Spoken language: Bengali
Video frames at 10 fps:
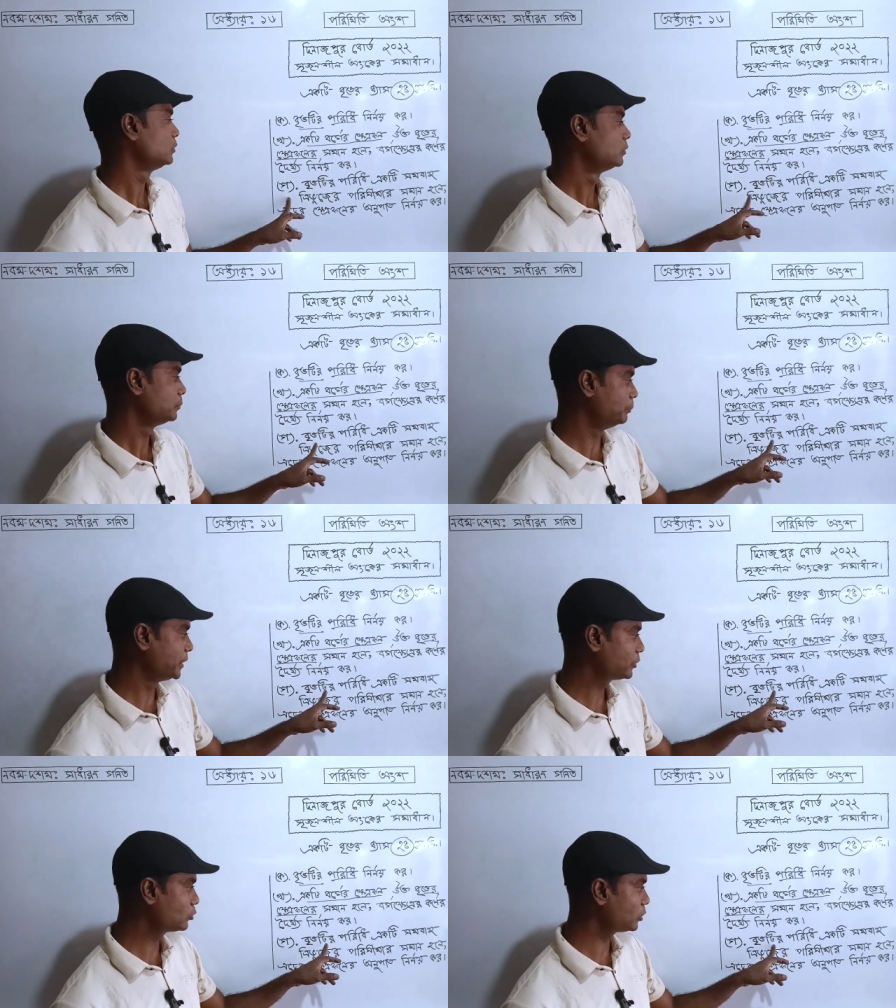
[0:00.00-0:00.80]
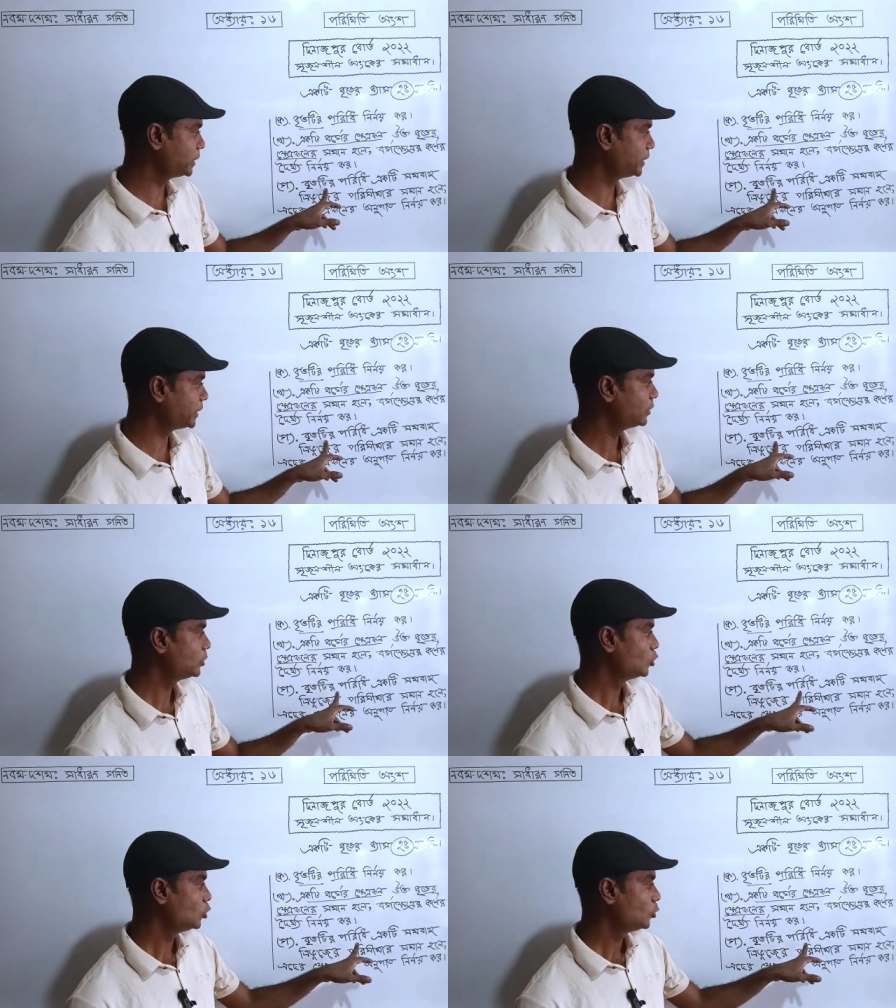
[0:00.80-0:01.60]
বৃত্তটির
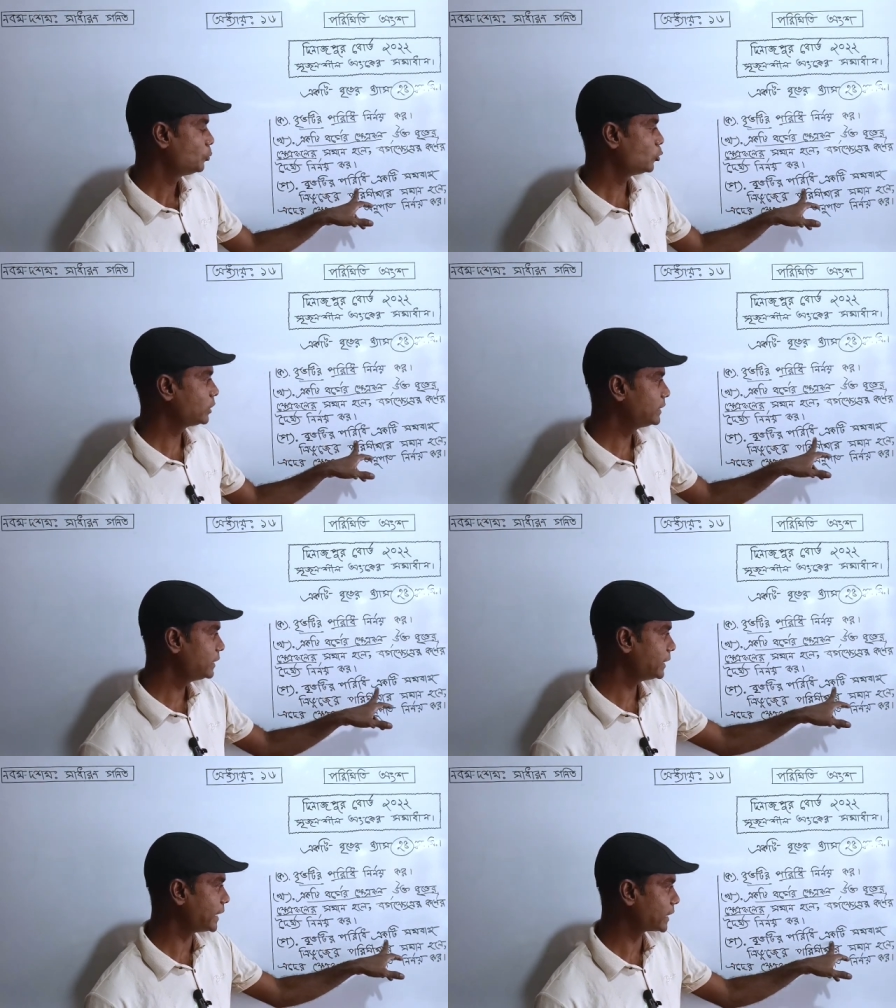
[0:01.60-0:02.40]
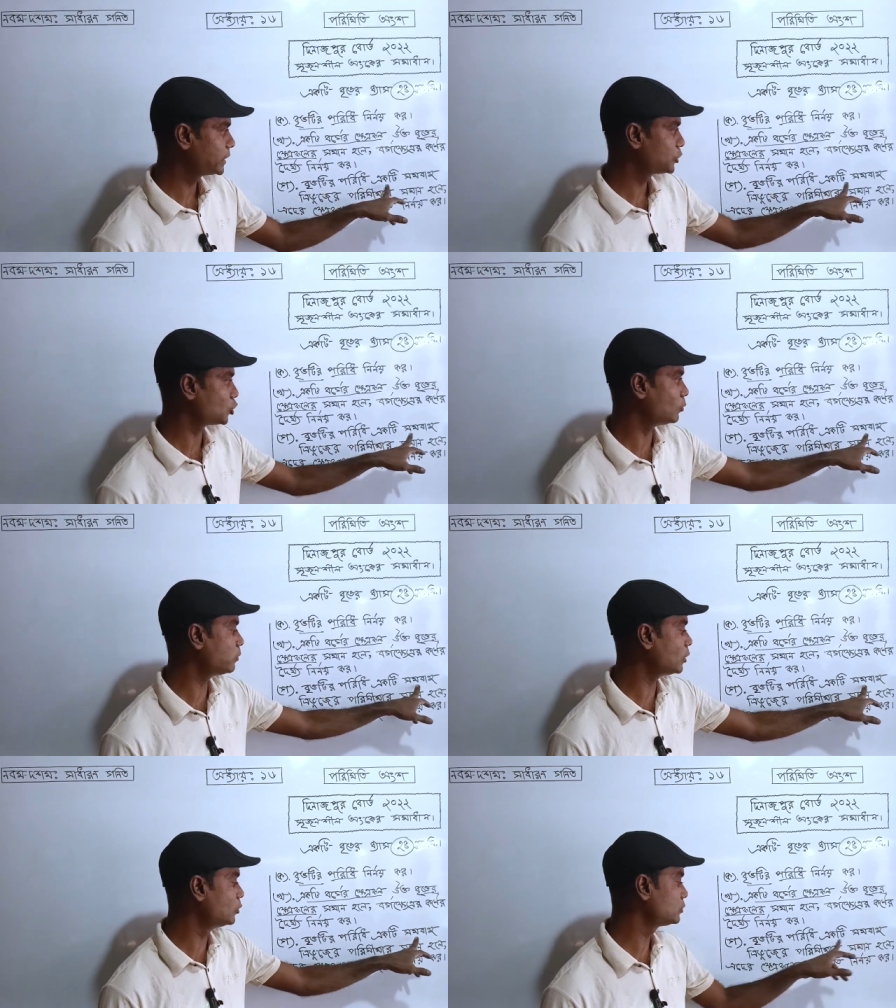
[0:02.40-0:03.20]
পরিধি একটি
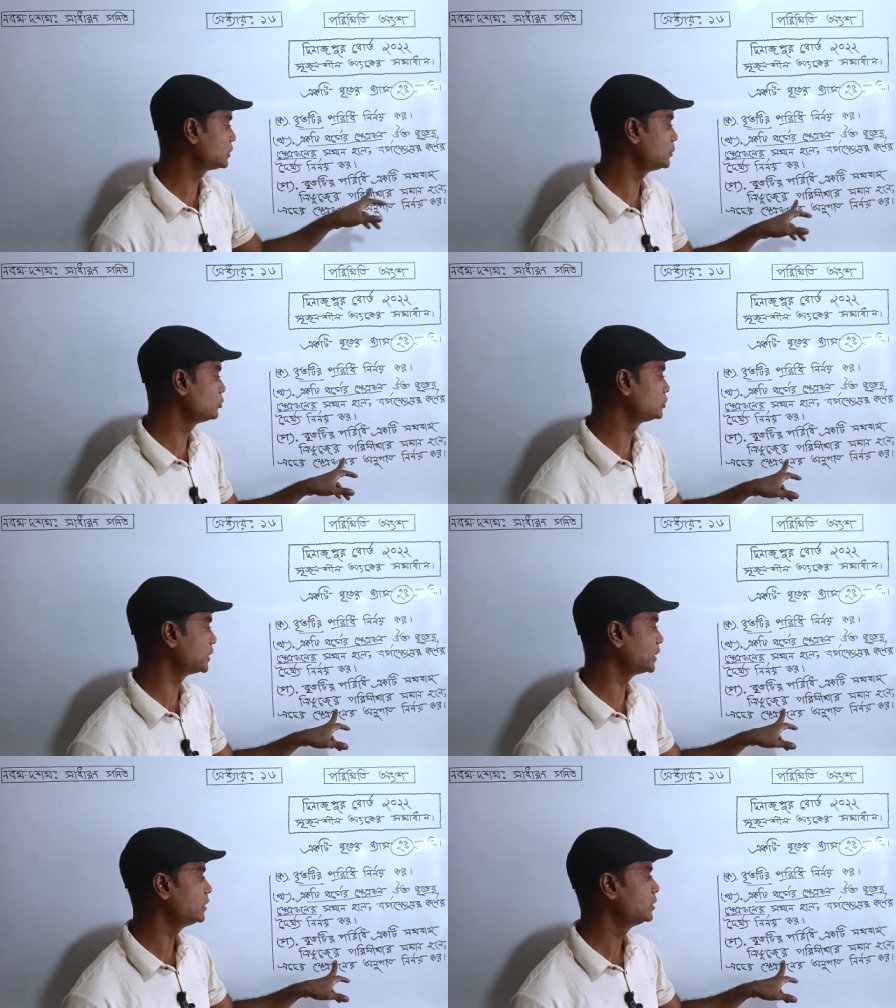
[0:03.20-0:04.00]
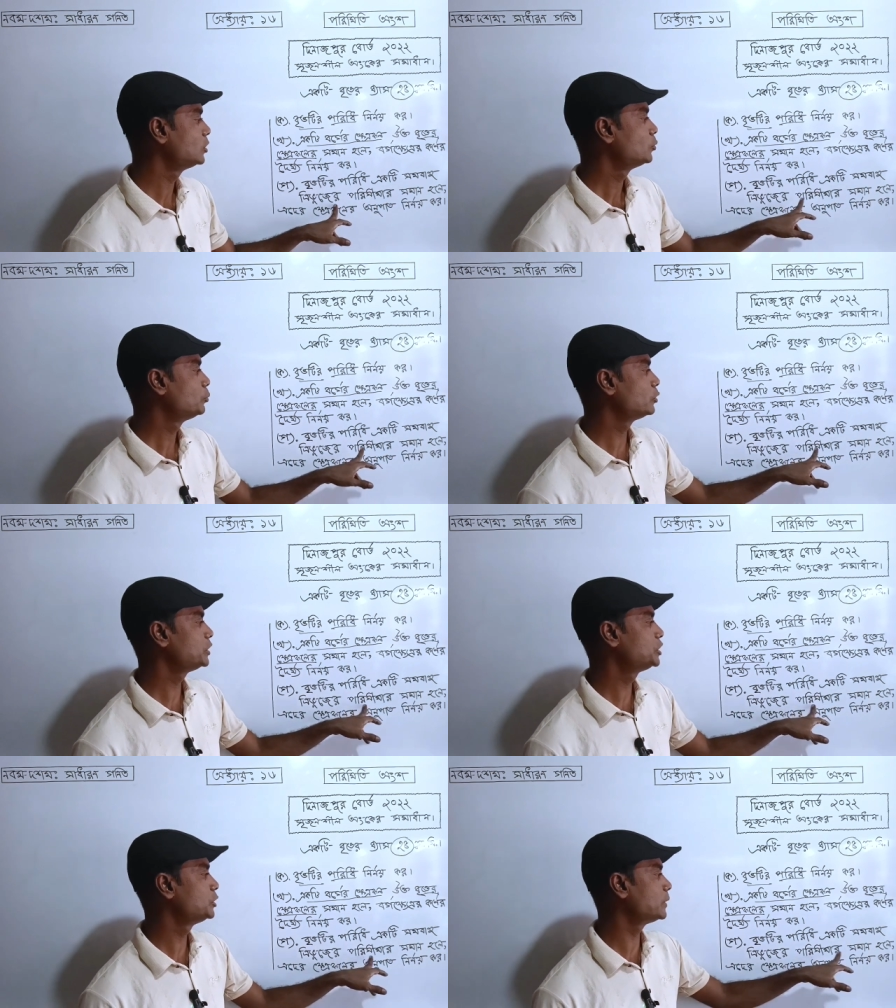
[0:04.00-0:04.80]
সমবাহু ত্রিভুজের
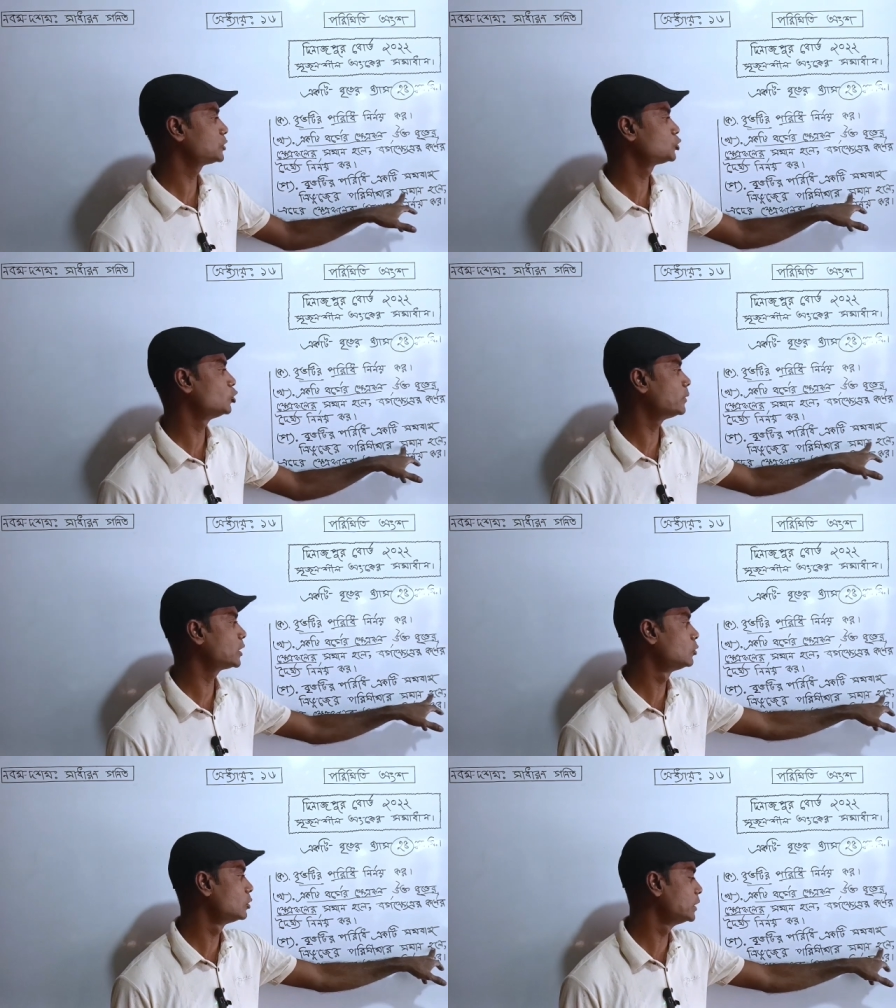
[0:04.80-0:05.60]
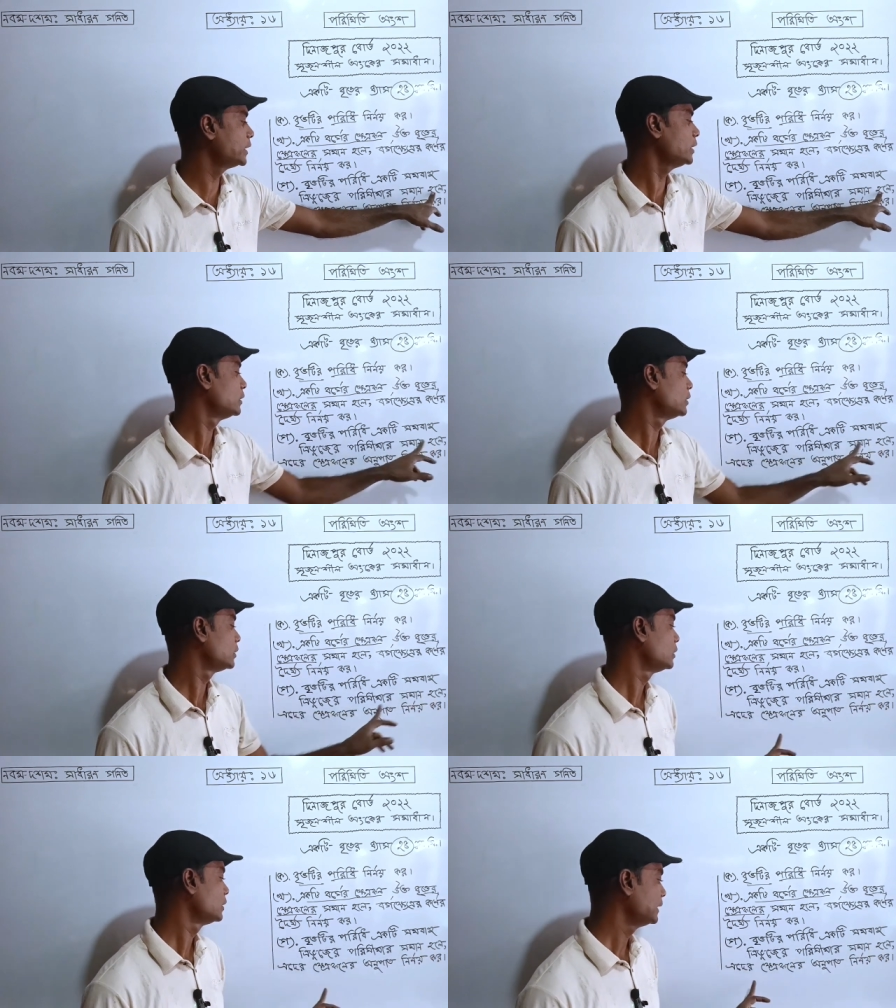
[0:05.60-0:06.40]
পরিসীমার সমান হলে
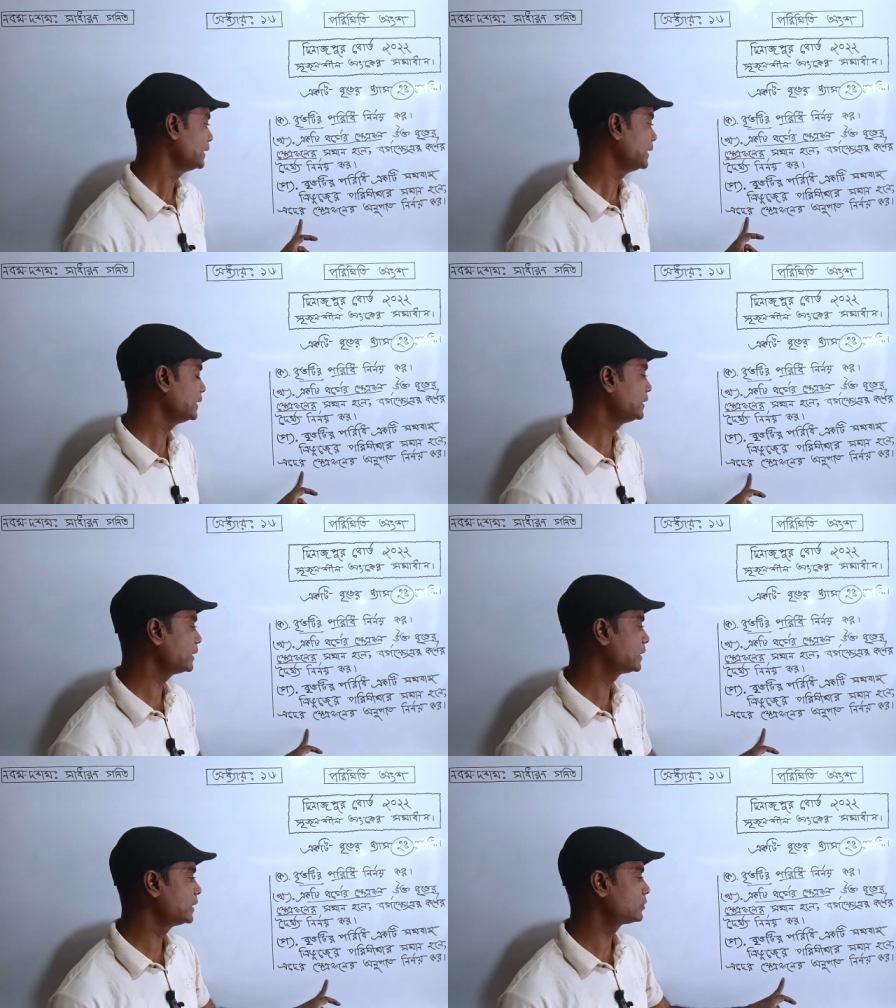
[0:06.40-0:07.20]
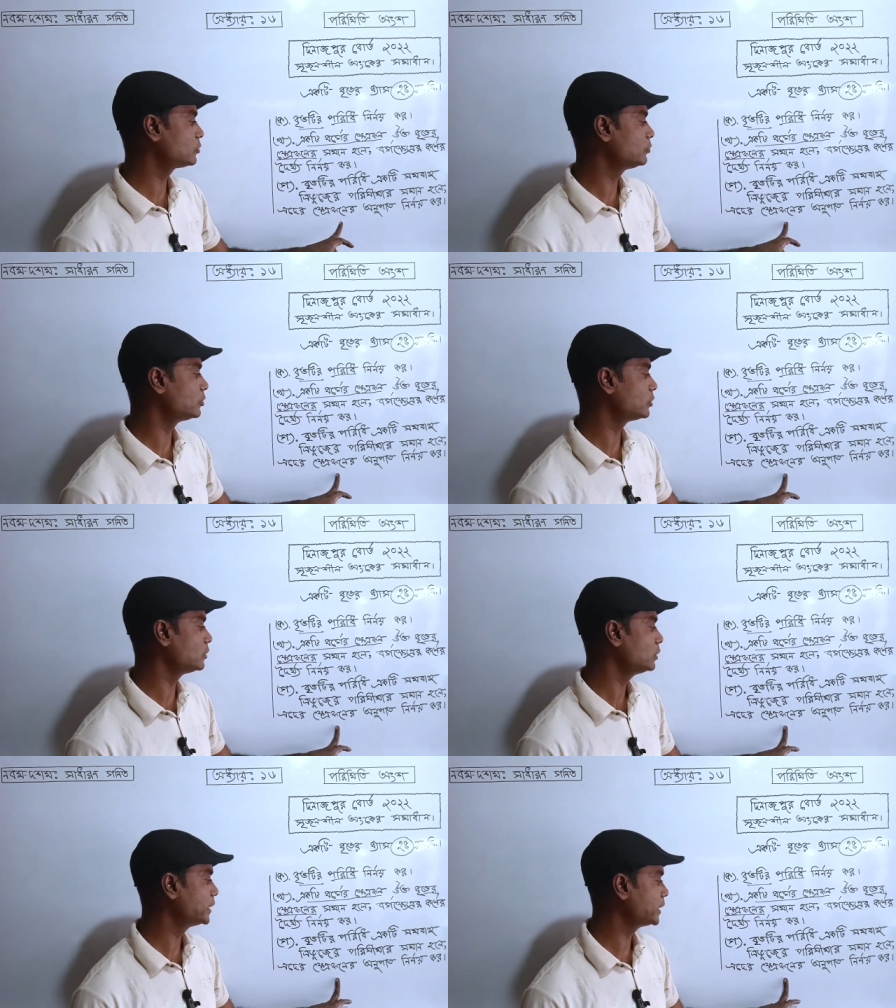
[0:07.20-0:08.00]
এদের ক্ষেত্রফলের